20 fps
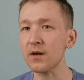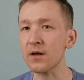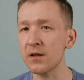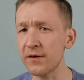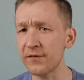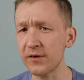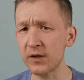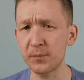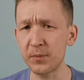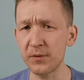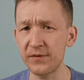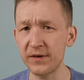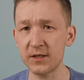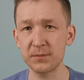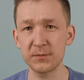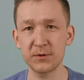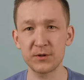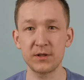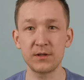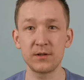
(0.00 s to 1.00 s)
Nawet
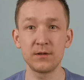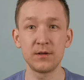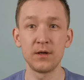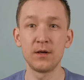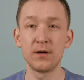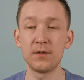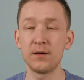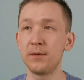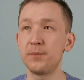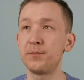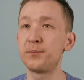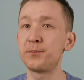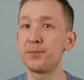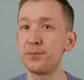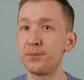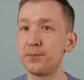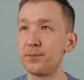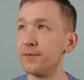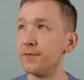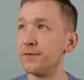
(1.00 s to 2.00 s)
powiedzmy, że e,
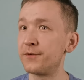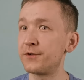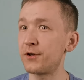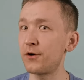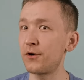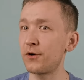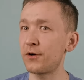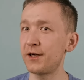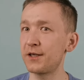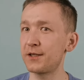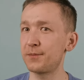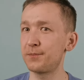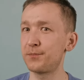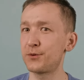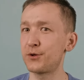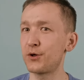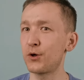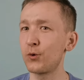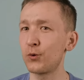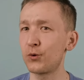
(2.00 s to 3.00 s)
wzrok jest
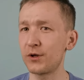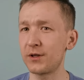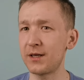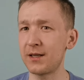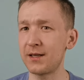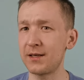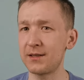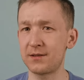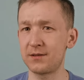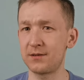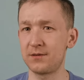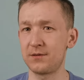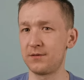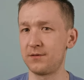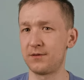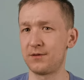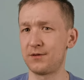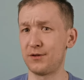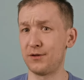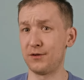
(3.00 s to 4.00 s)
przykuty na nas,
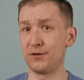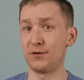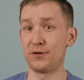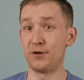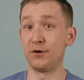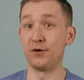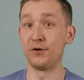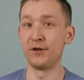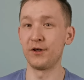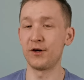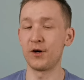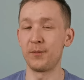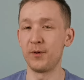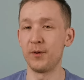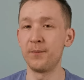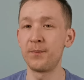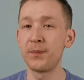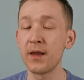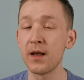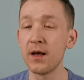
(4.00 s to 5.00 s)
co, co oni
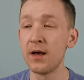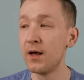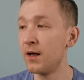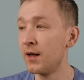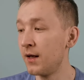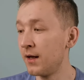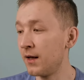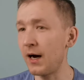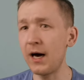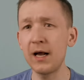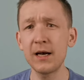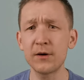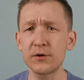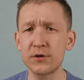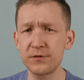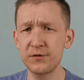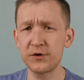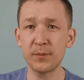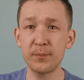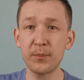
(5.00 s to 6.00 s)
robią. Ale
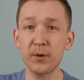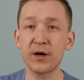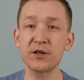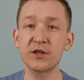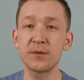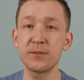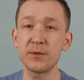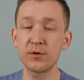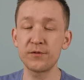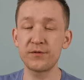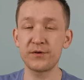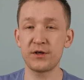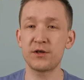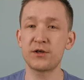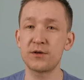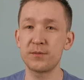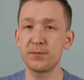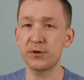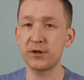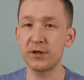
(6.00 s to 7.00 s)
oczywiście pokażemy
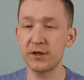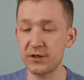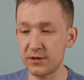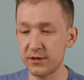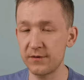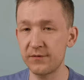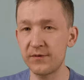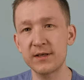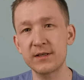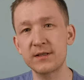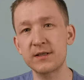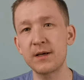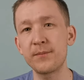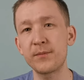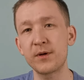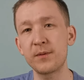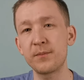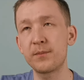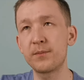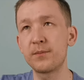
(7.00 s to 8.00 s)
również, bo też w
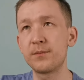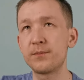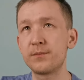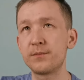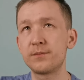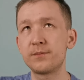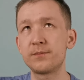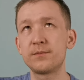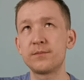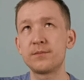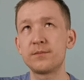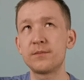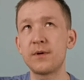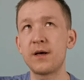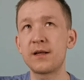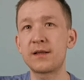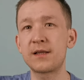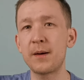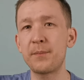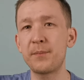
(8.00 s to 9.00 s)
następnym
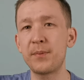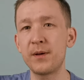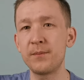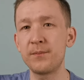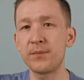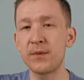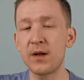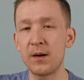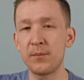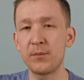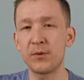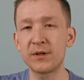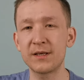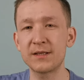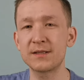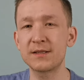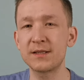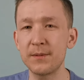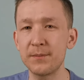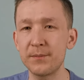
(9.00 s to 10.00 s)
etapem albo
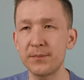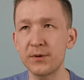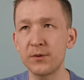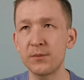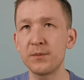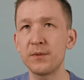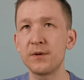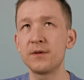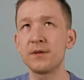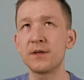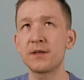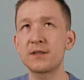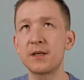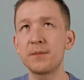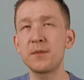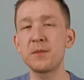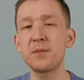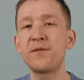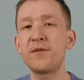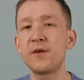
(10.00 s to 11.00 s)
następną,
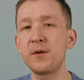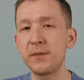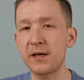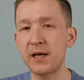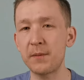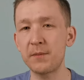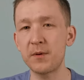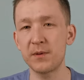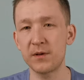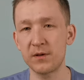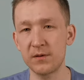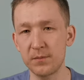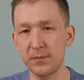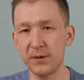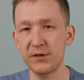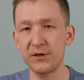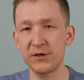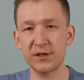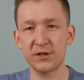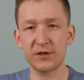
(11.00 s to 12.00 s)
następnymi filmikami
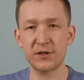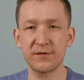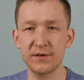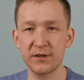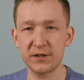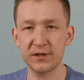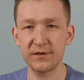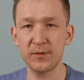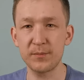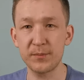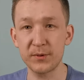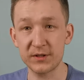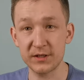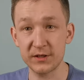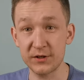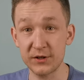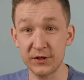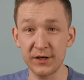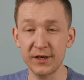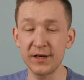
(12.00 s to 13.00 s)
będzie nasze właśnie
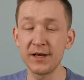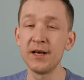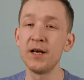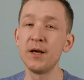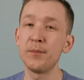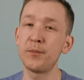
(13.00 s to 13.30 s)
wyposażenie.